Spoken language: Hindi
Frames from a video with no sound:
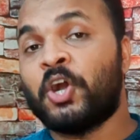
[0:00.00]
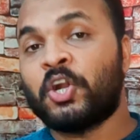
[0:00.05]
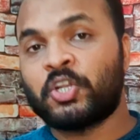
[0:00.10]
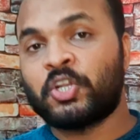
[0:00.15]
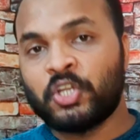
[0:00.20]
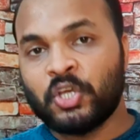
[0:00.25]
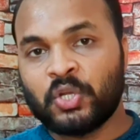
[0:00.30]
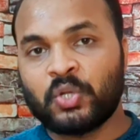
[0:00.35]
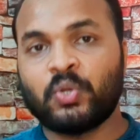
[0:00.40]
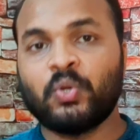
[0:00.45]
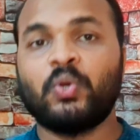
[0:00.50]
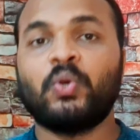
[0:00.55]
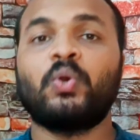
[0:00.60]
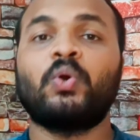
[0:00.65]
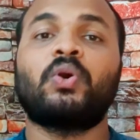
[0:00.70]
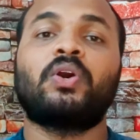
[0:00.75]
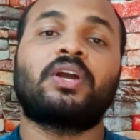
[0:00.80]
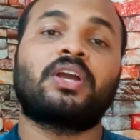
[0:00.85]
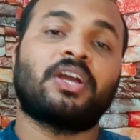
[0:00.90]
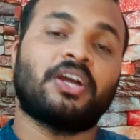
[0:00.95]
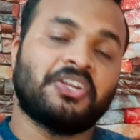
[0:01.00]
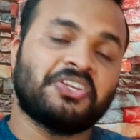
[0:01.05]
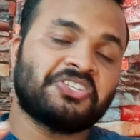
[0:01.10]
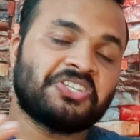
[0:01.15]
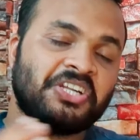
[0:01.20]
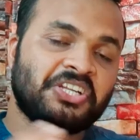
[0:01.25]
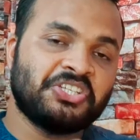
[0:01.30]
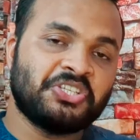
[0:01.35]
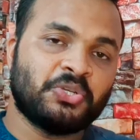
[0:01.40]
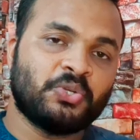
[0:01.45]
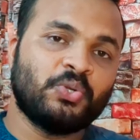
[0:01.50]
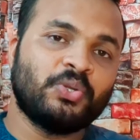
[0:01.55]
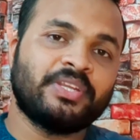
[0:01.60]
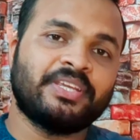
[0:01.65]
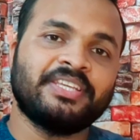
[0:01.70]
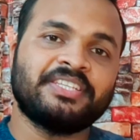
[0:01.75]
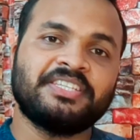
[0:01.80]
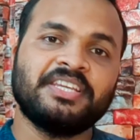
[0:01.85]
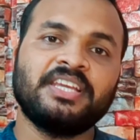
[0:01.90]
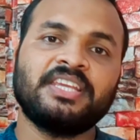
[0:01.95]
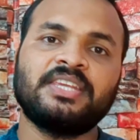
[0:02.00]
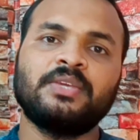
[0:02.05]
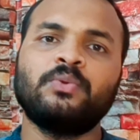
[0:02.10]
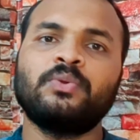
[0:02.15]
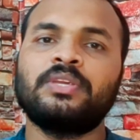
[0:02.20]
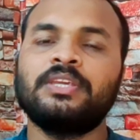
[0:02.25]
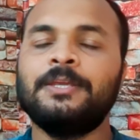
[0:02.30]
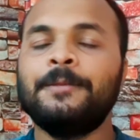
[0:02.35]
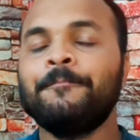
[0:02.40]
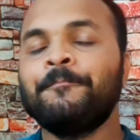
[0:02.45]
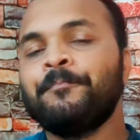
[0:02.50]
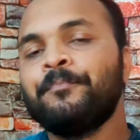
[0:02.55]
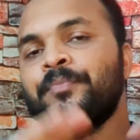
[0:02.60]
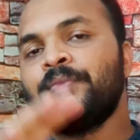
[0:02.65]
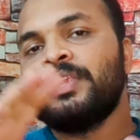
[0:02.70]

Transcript: डॉक्टर को कंसल्ट जरूर कीजिए क्योंकि